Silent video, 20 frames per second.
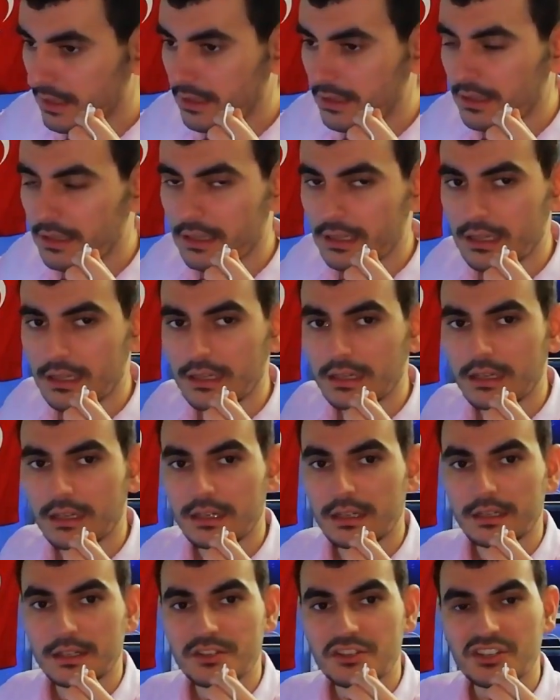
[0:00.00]
e,
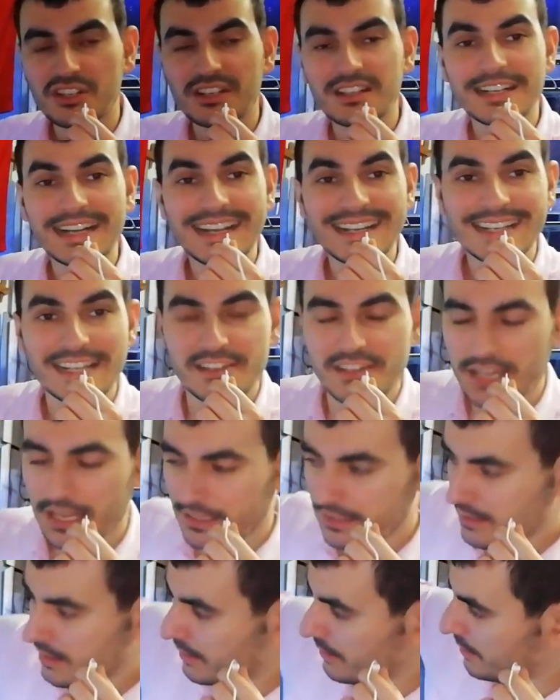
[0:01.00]
şırıngayla
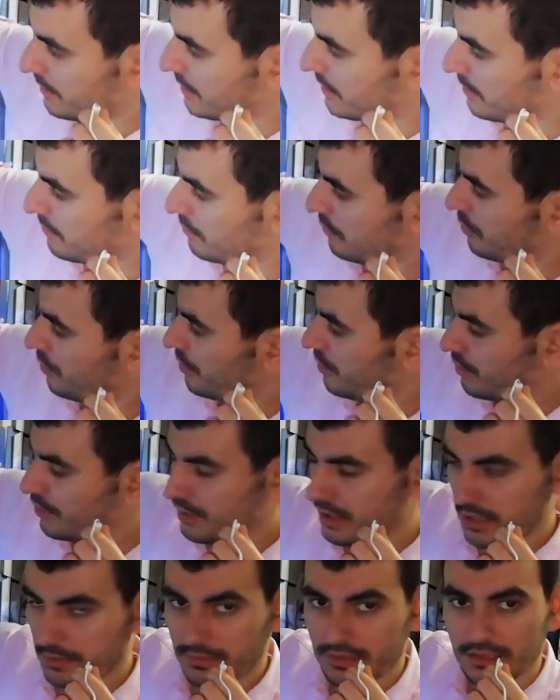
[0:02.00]
çektiniz diyelim bu
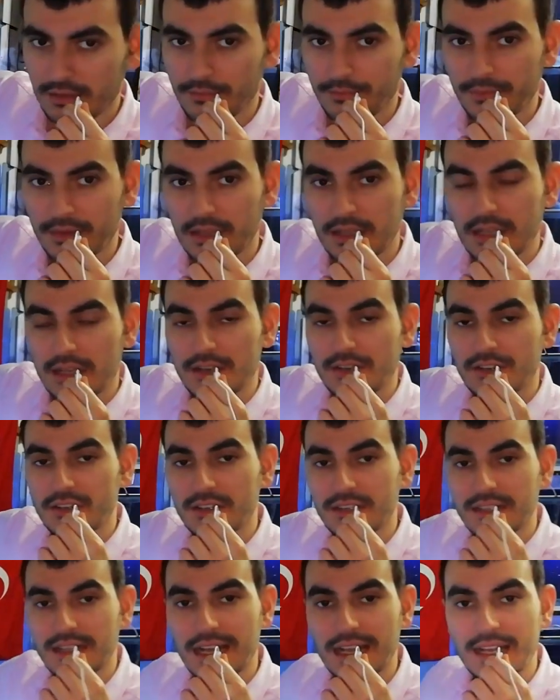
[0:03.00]
yöntemi.
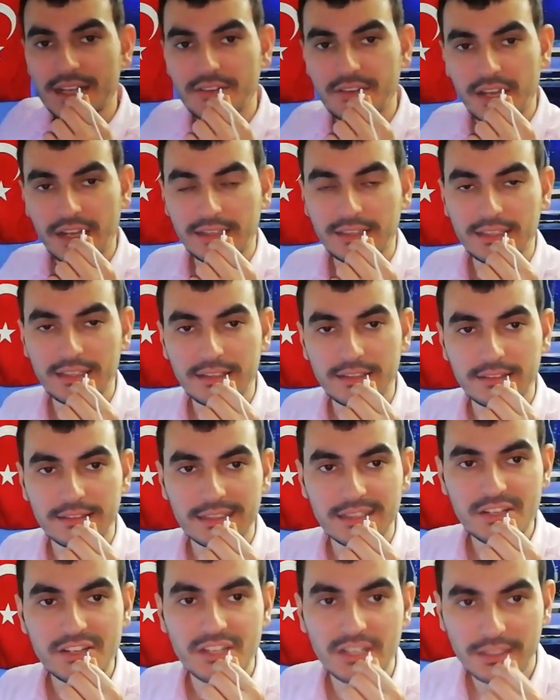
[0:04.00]
Şırıngayla
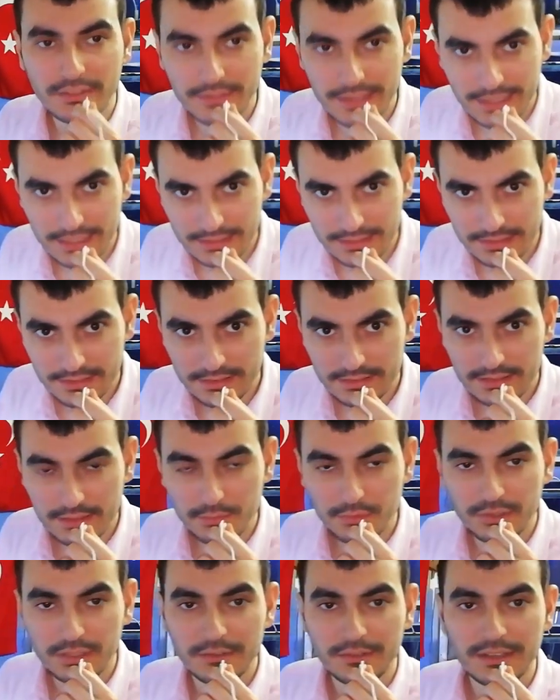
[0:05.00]
çektiğinizde ışık
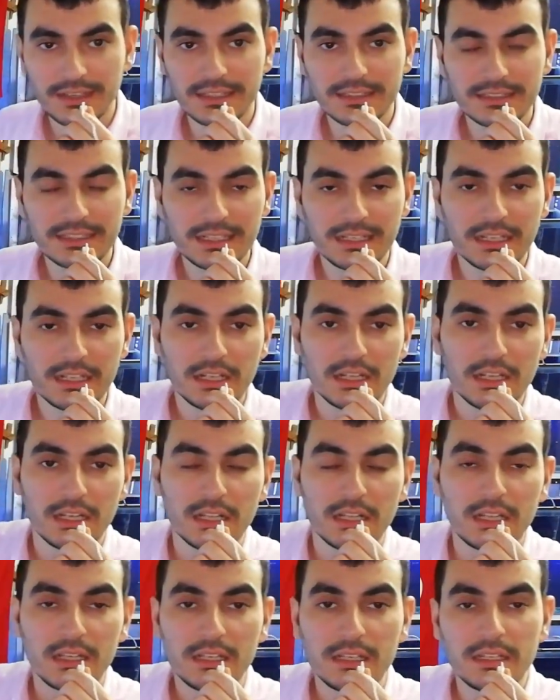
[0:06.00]
verdiğinizde bu sefer de
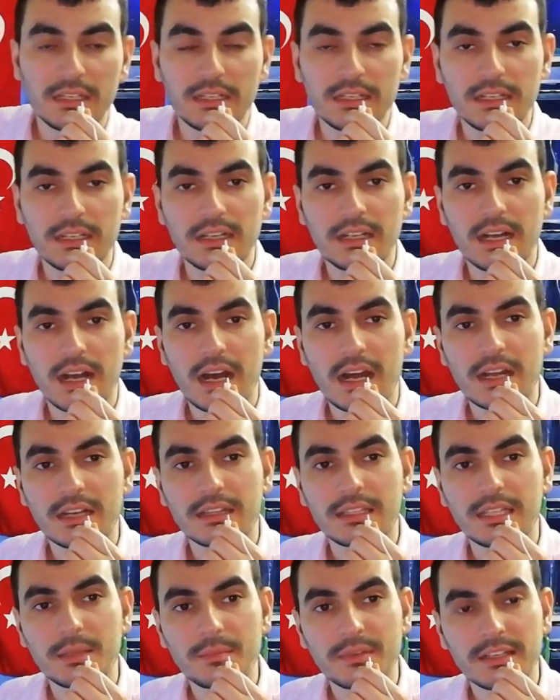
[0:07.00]
e,
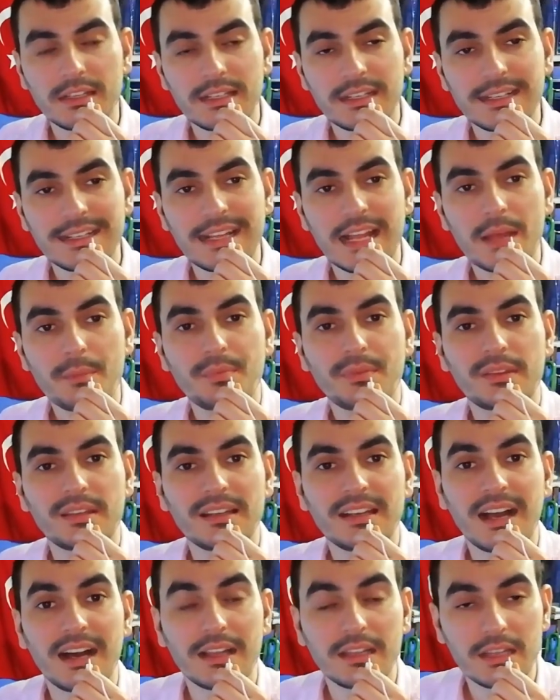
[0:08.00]
artemyaların
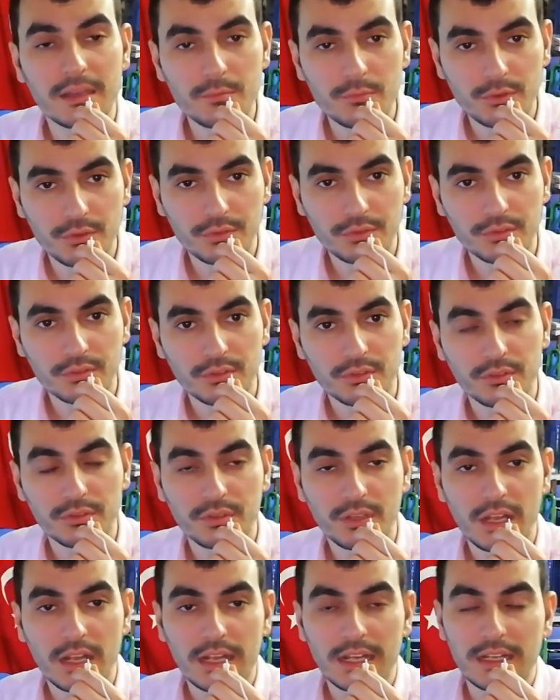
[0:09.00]
hepsini
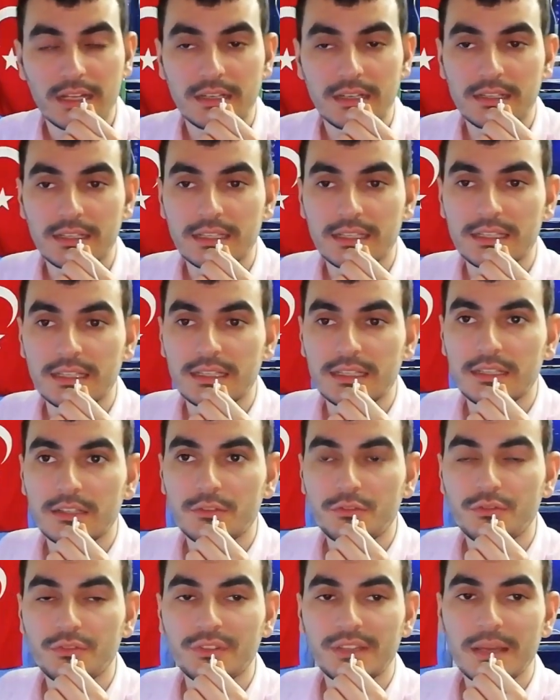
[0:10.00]
alamıyorsunuz. E,
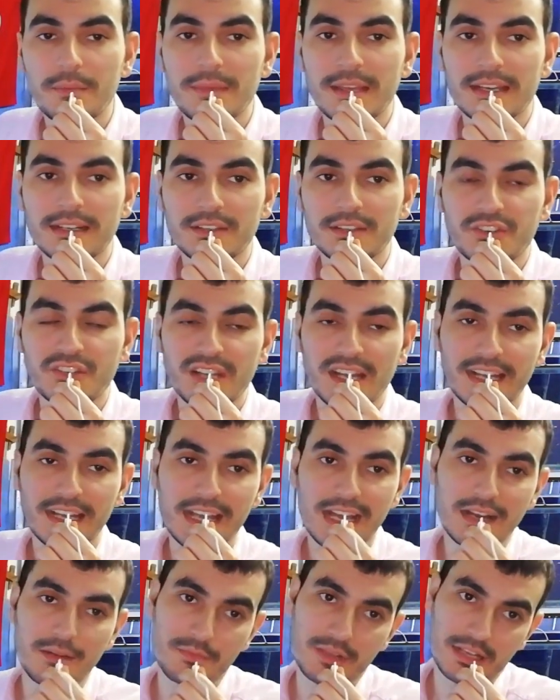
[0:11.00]
yüzemeyen, ışığa
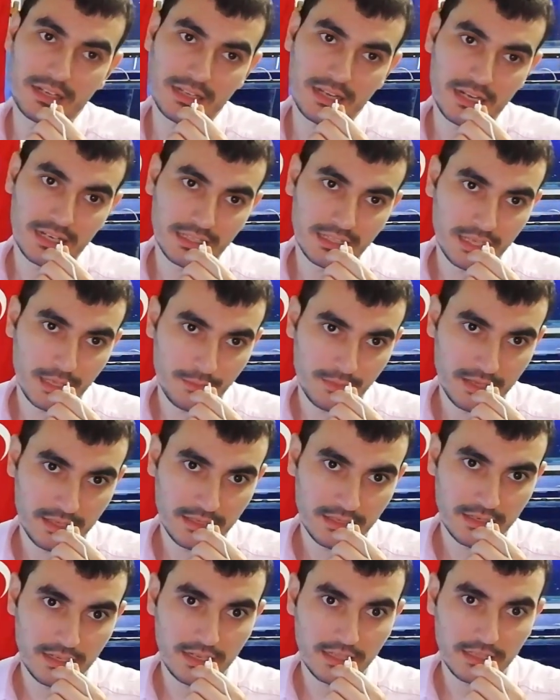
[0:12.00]
gelmeyen artemyaları